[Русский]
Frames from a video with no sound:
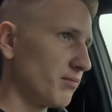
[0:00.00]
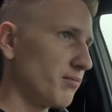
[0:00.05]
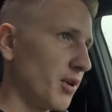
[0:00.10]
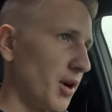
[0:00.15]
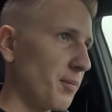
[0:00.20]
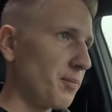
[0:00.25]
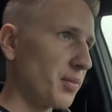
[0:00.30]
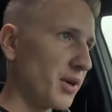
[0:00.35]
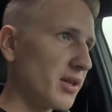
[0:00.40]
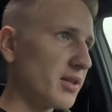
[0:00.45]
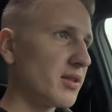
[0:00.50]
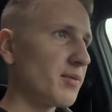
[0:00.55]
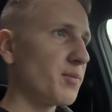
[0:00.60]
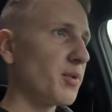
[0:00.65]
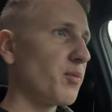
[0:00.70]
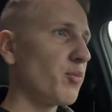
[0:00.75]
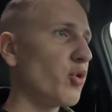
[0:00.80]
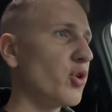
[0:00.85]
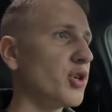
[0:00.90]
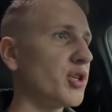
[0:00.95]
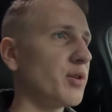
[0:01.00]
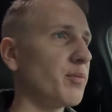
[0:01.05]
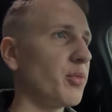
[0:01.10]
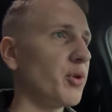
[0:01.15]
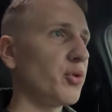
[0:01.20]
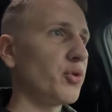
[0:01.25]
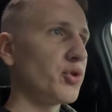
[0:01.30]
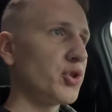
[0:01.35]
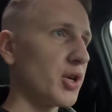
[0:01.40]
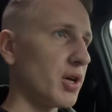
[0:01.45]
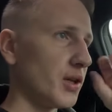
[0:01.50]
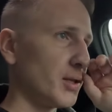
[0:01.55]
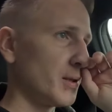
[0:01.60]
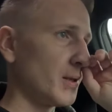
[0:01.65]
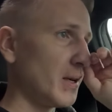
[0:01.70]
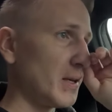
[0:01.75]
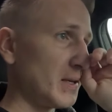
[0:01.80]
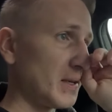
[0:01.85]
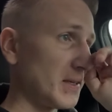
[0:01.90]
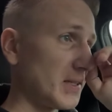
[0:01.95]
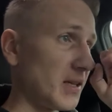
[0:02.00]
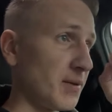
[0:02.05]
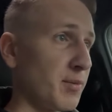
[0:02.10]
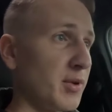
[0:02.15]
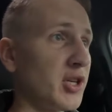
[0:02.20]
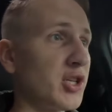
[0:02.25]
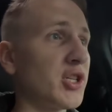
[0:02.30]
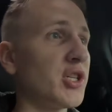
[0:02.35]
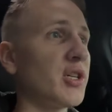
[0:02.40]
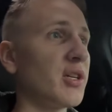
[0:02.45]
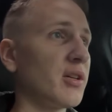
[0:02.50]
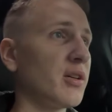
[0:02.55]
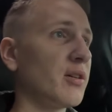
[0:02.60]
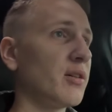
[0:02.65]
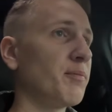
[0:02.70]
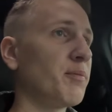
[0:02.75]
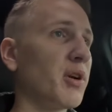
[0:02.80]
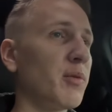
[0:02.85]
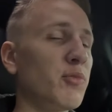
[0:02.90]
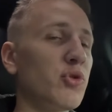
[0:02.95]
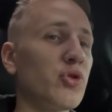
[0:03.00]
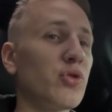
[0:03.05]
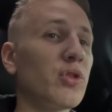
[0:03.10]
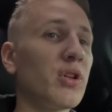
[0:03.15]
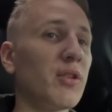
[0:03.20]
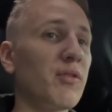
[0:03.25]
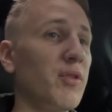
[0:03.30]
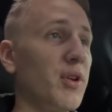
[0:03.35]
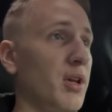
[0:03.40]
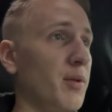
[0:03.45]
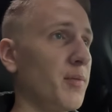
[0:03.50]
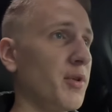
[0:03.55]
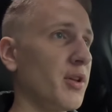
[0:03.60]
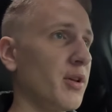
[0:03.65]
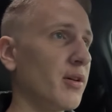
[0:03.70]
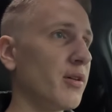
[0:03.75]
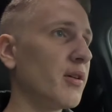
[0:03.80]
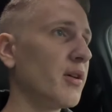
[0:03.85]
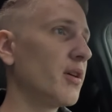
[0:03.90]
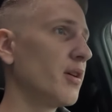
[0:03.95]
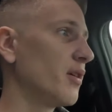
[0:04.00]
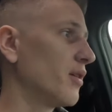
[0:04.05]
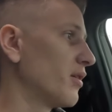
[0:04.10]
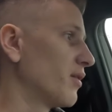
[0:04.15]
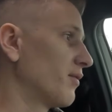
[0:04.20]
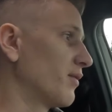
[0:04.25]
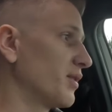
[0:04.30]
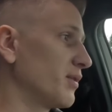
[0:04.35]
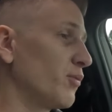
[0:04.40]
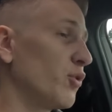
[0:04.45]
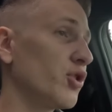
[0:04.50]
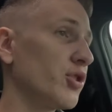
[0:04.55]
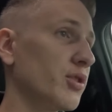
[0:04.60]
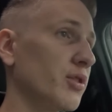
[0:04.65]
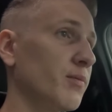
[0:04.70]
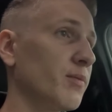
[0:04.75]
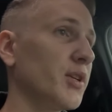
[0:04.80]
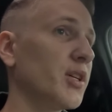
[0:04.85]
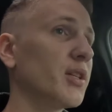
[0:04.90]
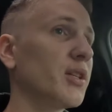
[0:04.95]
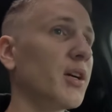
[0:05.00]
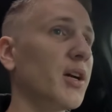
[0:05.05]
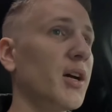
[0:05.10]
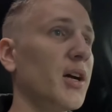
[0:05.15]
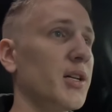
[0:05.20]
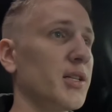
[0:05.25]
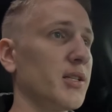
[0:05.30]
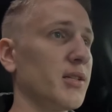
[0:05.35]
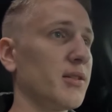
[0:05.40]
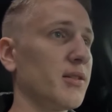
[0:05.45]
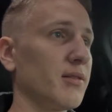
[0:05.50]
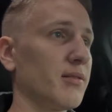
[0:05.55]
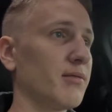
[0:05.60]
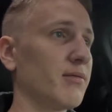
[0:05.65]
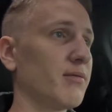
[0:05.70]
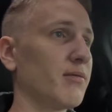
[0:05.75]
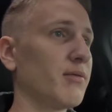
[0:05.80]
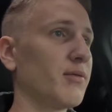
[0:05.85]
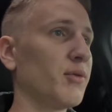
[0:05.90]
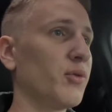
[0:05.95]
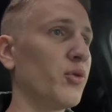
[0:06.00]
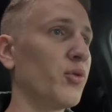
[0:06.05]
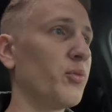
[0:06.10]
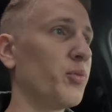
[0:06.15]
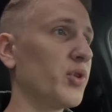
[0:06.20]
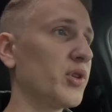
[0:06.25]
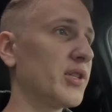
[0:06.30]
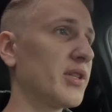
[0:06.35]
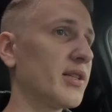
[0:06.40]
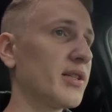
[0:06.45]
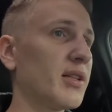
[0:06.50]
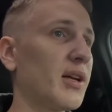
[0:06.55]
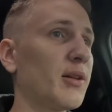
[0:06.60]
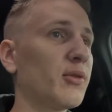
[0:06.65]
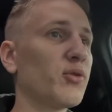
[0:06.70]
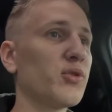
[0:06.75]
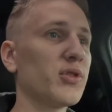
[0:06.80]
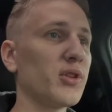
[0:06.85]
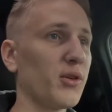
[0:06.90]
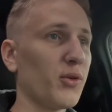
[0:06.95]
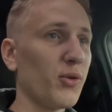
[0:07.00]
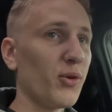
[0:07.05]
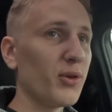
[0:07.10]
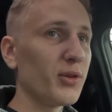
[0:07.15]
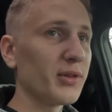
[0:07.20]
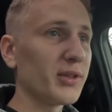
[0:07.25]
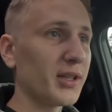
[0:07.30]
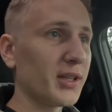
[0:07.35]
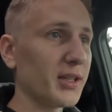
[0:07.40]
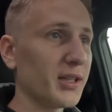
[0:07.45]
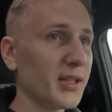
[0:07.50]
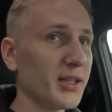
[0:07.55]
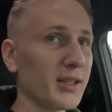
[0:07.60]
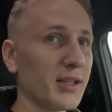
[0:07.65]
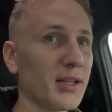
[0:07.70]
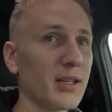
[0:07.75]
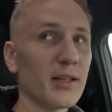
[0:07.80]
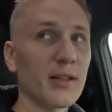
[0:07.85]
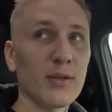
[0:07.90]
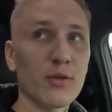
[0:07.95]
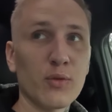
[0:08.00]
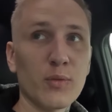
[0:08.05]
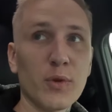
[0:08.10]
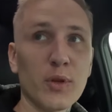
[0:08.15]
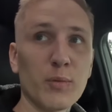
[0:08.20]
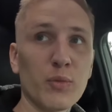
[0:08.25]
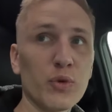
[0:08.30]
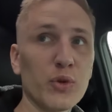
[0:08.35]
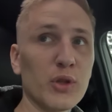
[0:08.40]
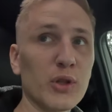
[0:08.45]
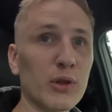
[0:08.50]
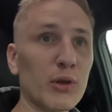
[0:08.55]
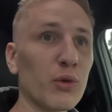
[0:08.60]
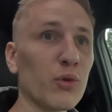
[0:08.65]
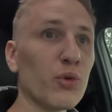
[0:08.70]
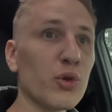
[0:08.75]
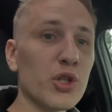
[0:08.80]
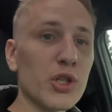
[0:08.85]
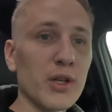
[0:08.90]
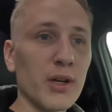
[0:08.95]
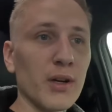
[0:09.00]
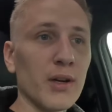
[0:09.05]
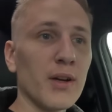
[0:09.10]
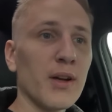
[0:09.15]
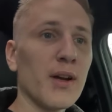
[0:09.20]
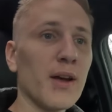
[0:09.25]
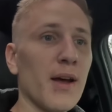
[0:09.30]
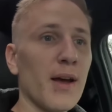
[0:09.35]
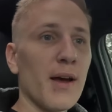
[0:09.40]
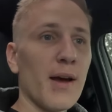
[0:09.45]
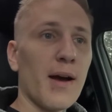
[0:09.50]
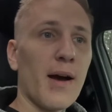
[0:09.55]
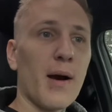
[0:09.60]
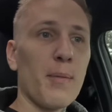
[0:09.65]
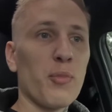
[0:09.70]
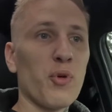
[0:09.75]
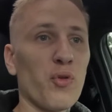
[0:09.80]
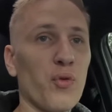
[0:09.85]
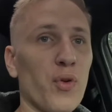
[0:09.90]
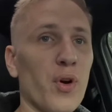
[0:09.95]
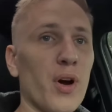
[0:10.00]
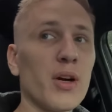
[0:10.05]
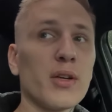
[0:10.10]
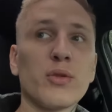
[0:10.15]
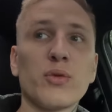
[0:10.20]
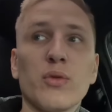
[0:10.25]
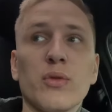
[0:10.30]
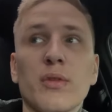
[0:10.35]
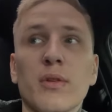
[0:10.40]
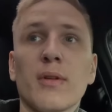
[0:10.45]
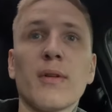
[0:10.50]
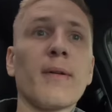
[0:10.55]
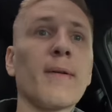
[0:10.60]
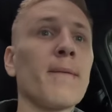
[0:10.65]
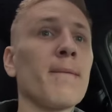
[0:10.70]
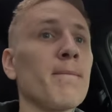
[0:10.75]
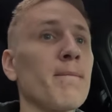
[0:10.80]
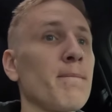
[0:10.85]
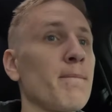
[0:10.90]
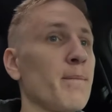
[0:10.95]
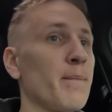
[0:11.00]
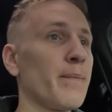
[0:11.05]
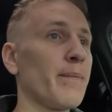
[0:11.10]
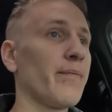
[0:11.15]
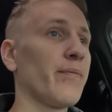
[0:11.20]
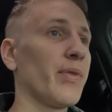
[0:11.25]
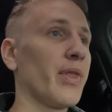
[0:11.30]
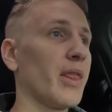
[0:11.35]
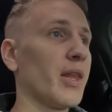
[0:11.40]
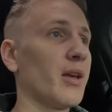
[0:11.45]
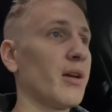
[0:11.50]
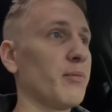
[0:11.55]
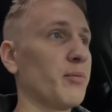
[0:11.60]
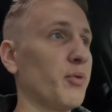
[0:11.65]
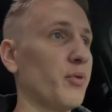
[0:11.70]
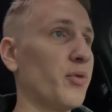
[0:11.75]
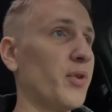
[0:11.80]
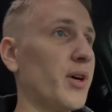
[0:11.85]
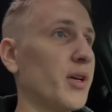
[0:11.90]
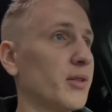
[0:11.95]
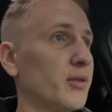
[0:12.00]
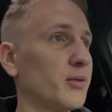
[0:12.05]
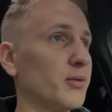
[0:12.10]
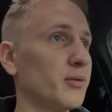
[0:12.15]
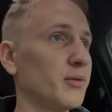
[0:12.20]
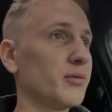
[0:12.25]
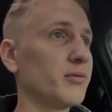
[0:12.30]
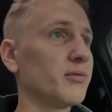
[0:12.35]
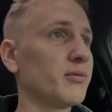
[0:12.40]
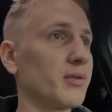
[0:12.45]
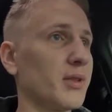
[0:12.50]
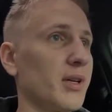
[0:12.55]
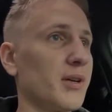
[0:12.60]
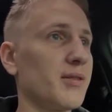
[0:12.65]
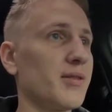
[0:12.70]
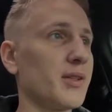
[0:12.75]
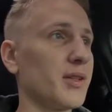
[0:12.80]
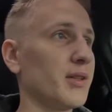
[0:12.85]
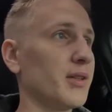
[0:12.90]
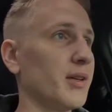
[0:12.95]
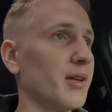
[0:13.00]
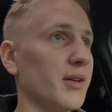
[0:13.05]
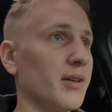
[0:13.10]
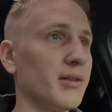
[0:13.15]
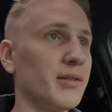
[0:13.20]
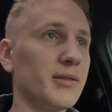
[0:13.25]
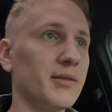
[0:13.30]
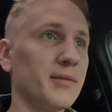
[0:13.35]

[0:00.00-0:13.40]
я в принципе, больше получал денег за меньший промежуток времени. Возможно, мне это кажется. Но после статуса Gold, когда я открыл, я думал, будет лучше. А по факту, а по факту, как всегда.